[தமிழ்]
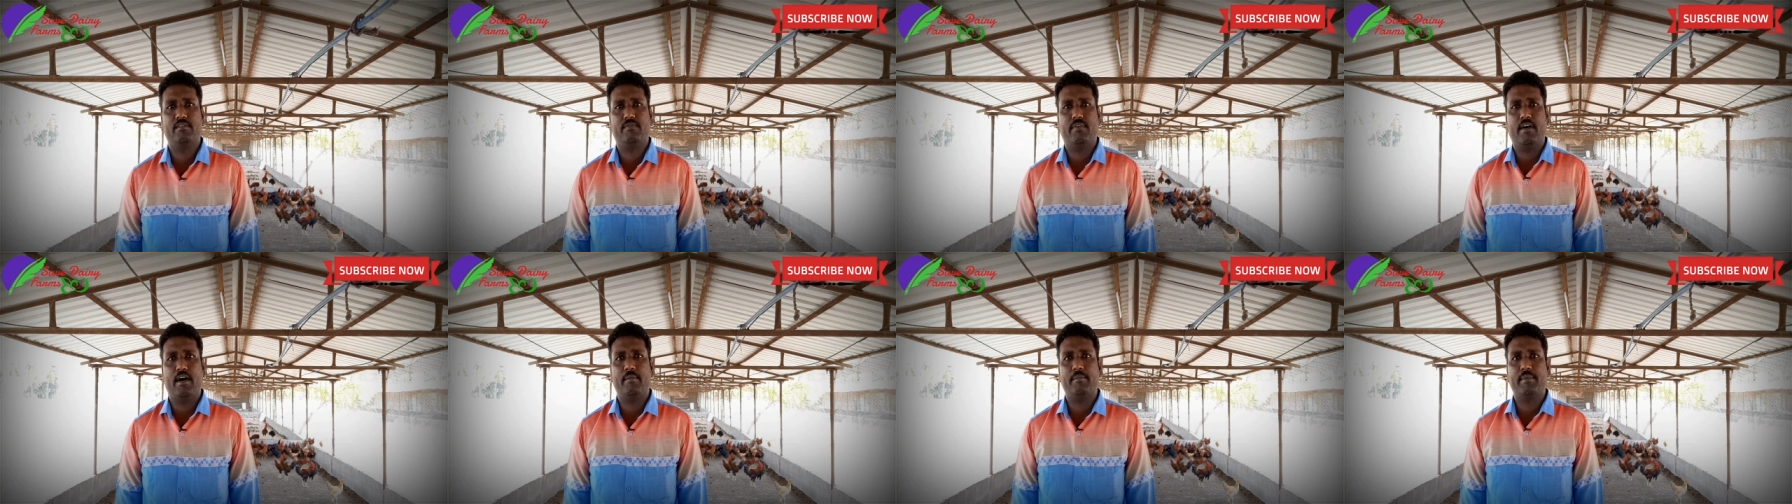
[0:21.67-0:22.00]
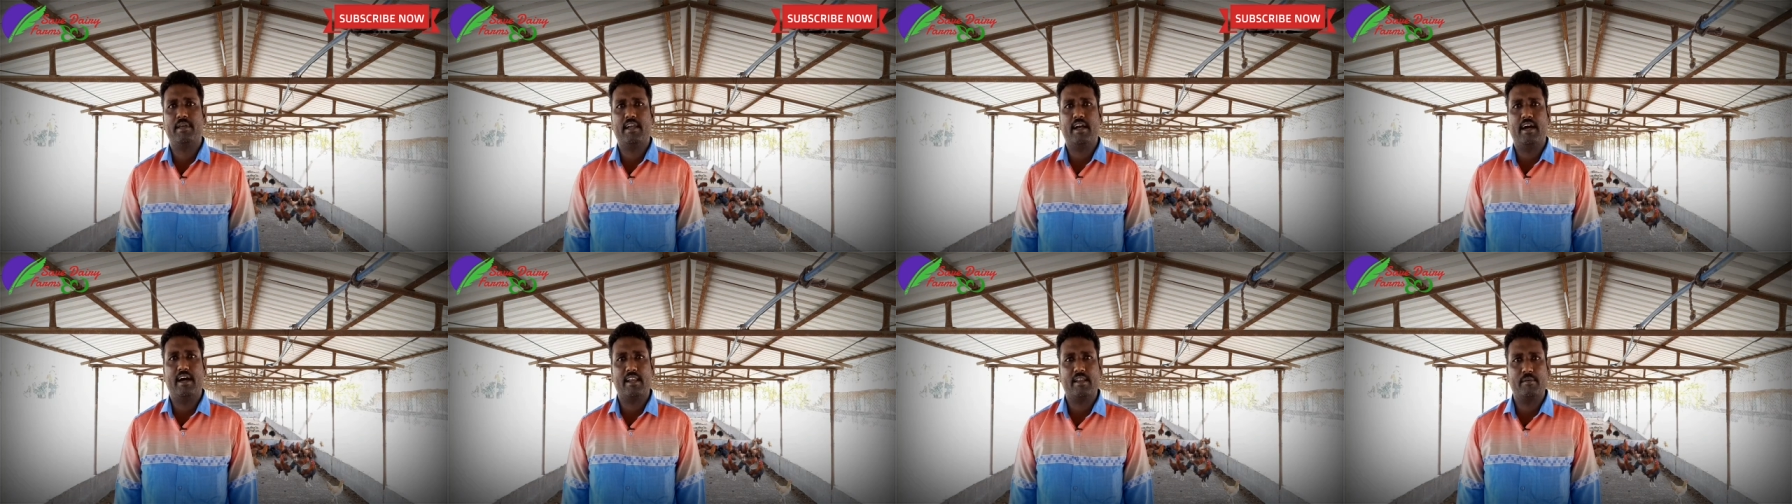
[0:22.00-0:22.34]

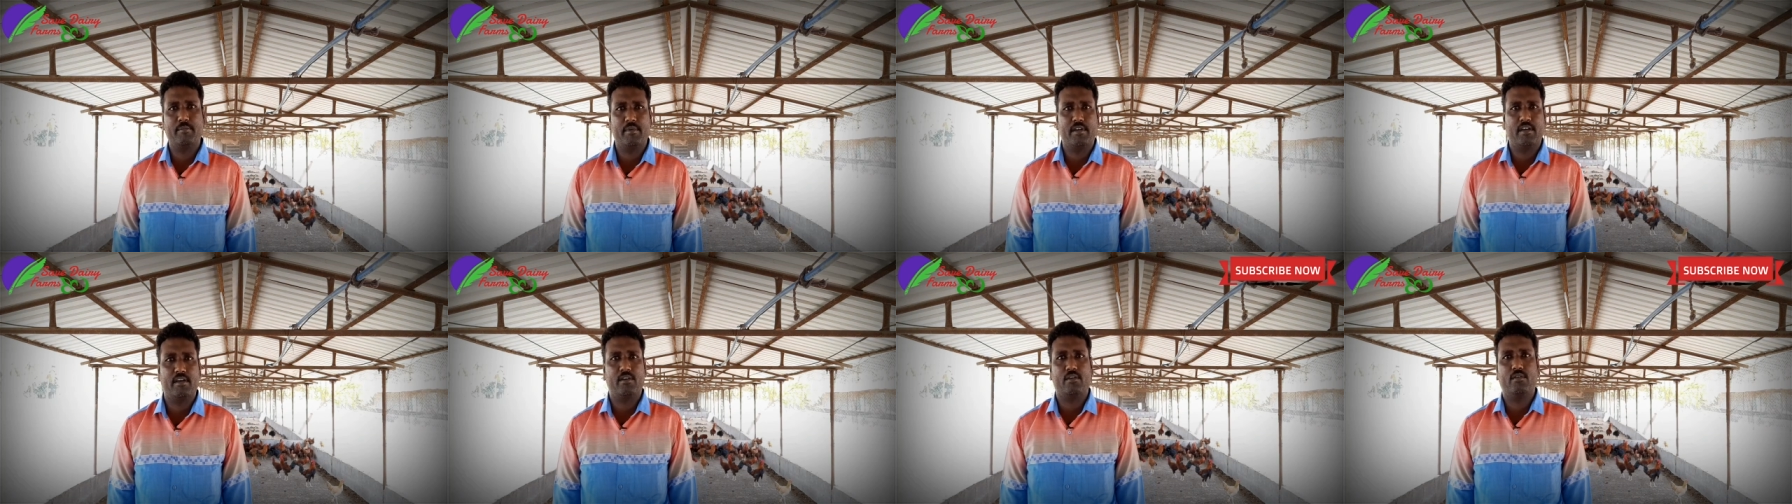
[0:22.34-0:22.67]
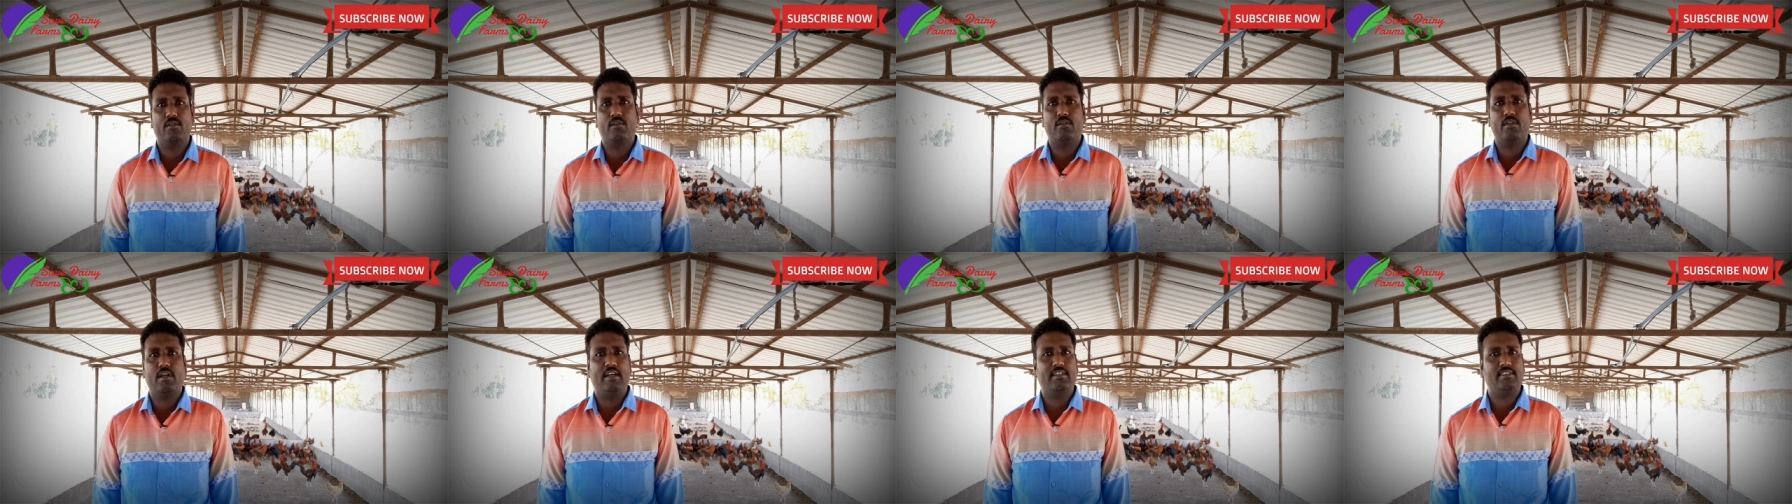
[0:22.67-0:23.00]
ஃபார்மிங்
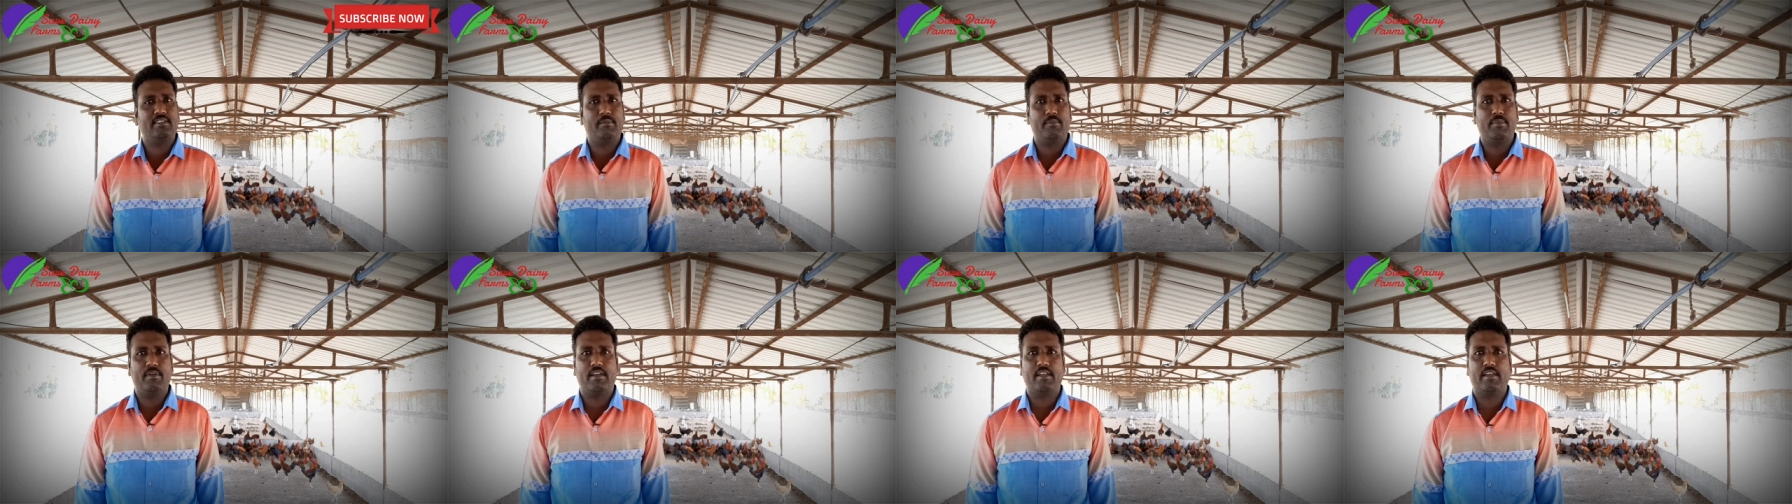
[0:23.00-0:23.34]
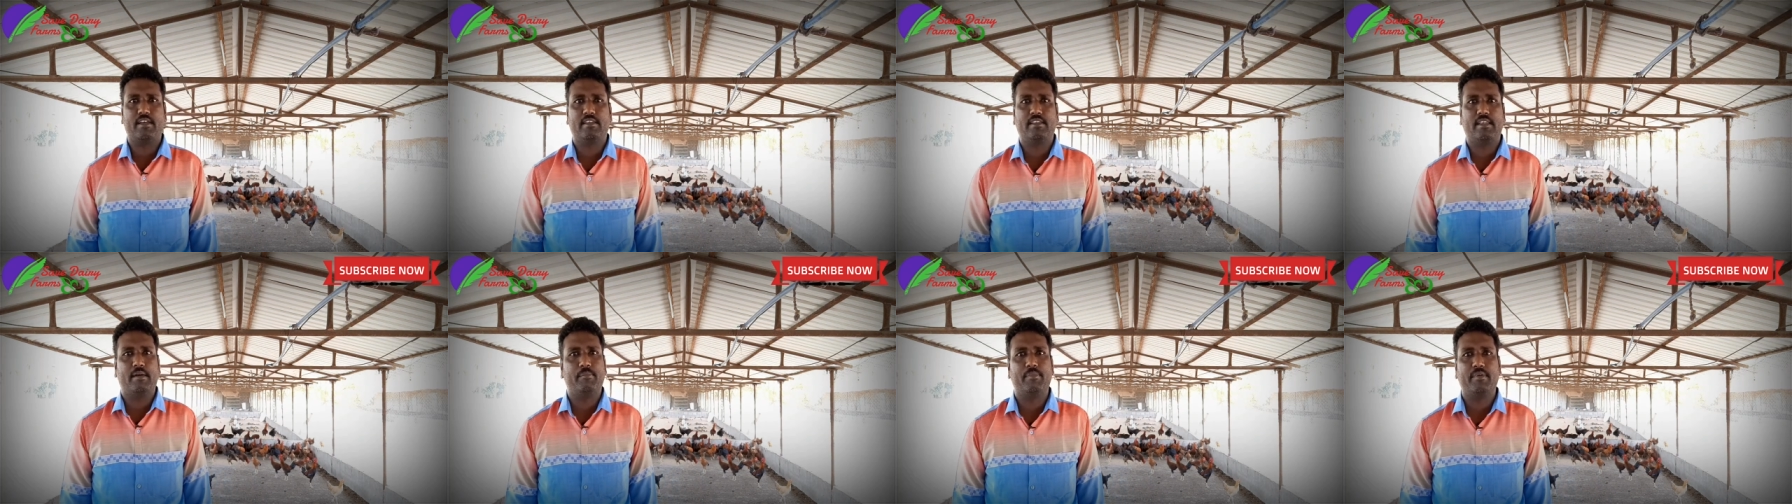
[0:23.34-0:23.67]
ஆரம்பிக்கணும்னு
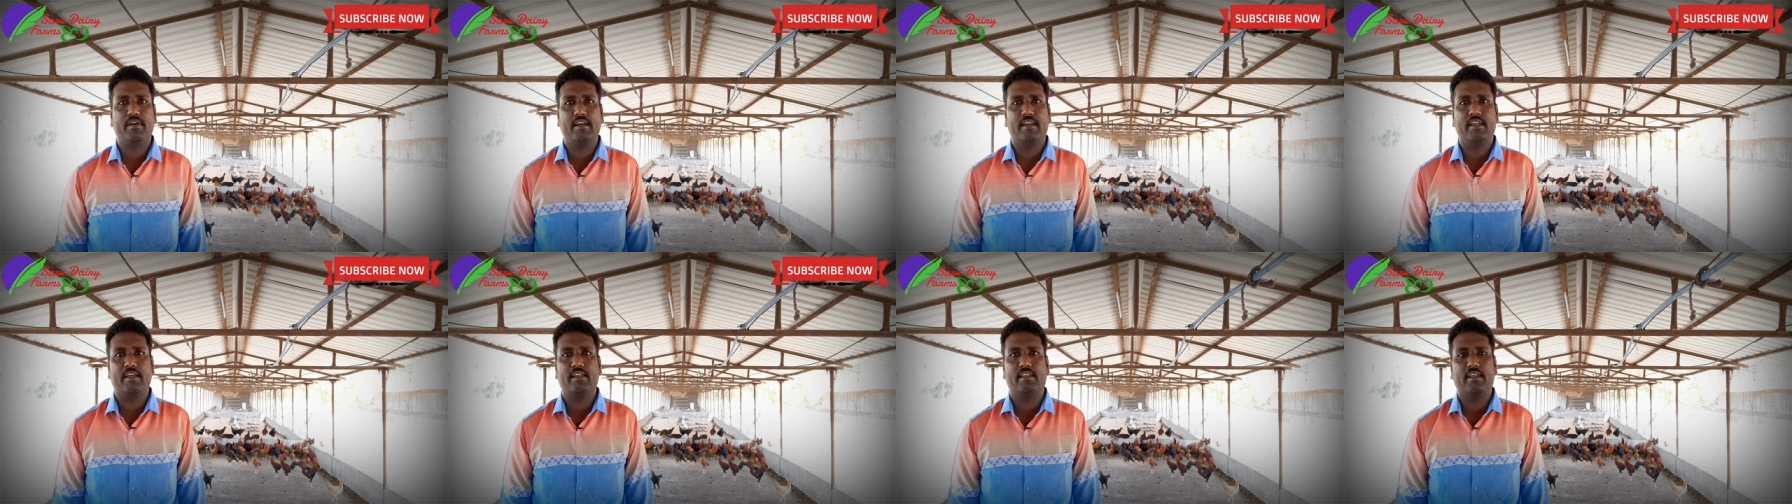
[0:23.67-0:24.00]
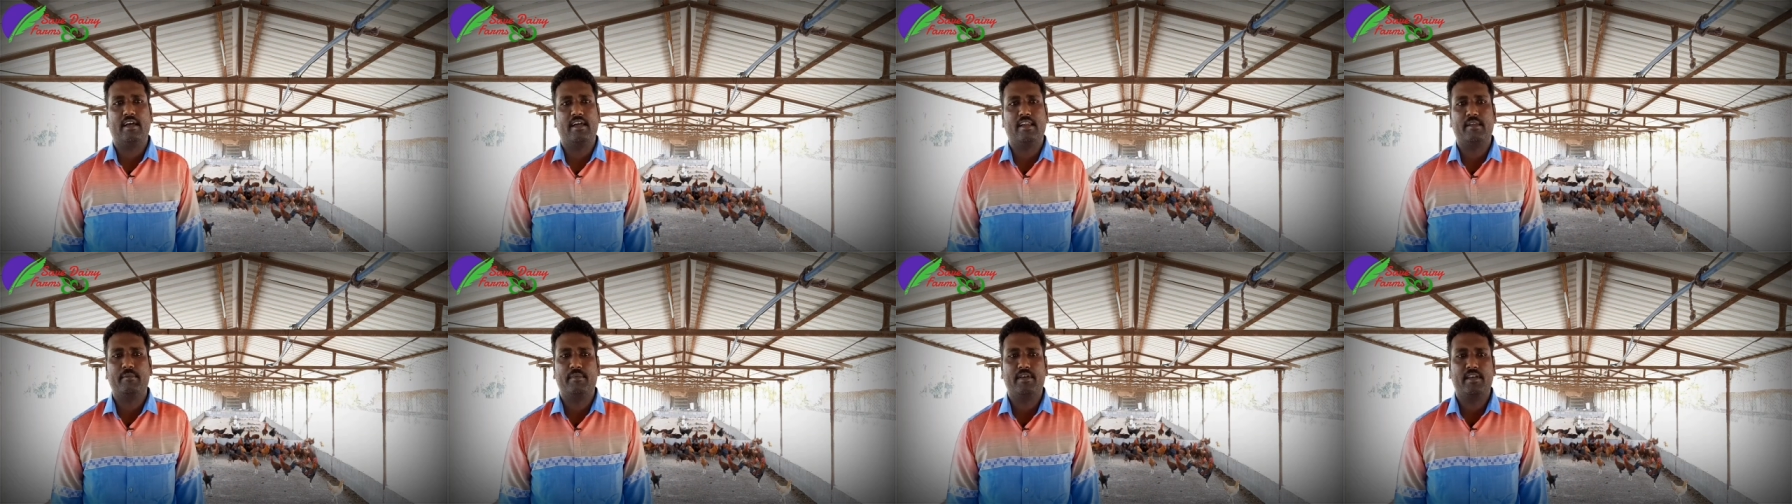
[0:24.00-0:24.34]
ஆசைப்பட்றீங்க தப்பு கிடையாது
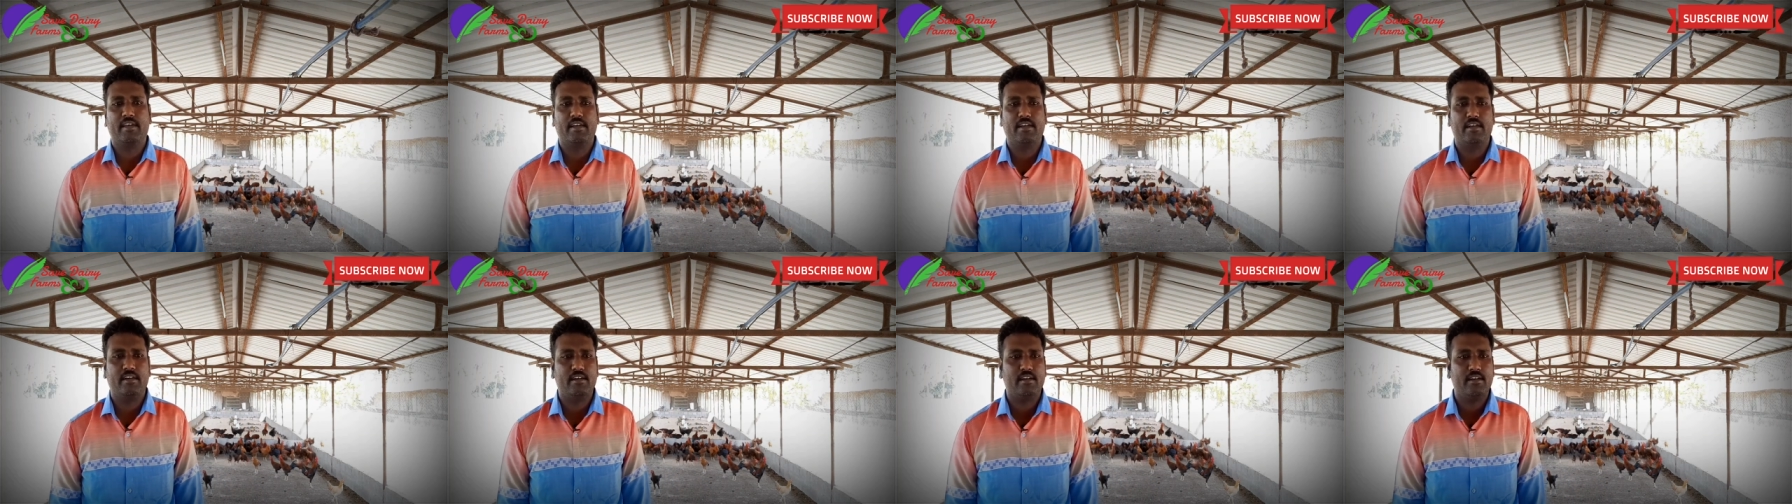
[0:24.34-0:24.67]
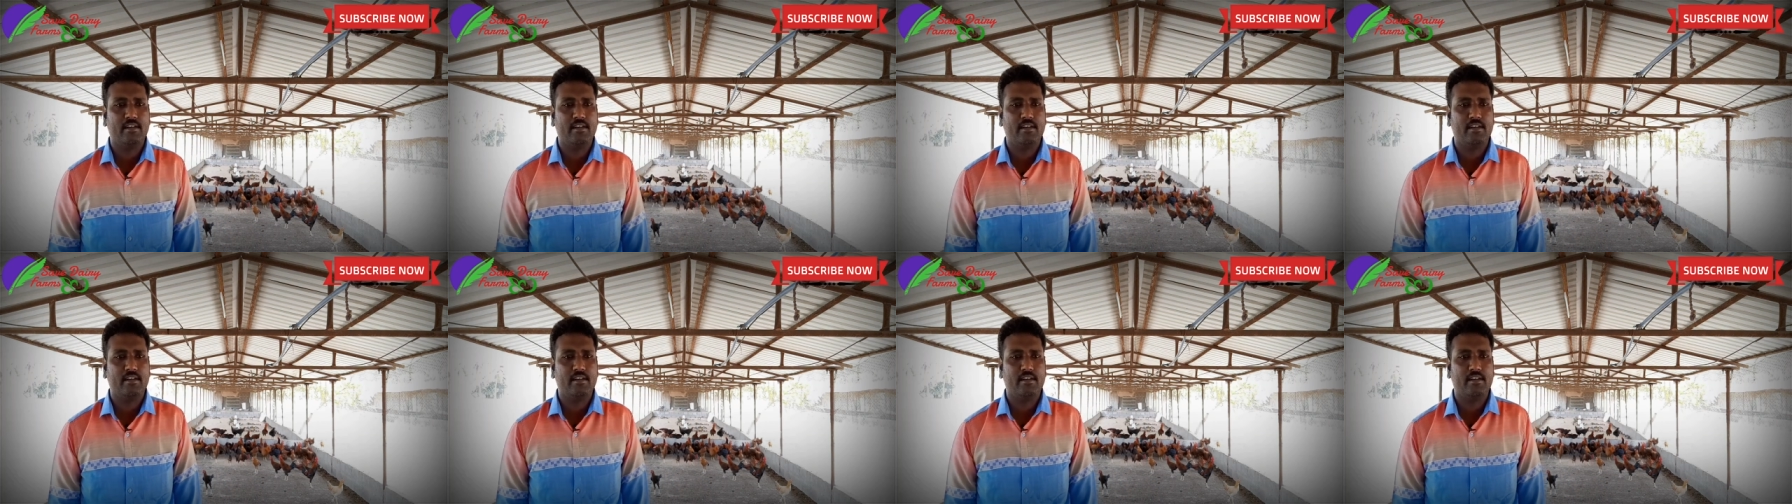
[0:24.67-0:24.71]
ஆரம்பிங்க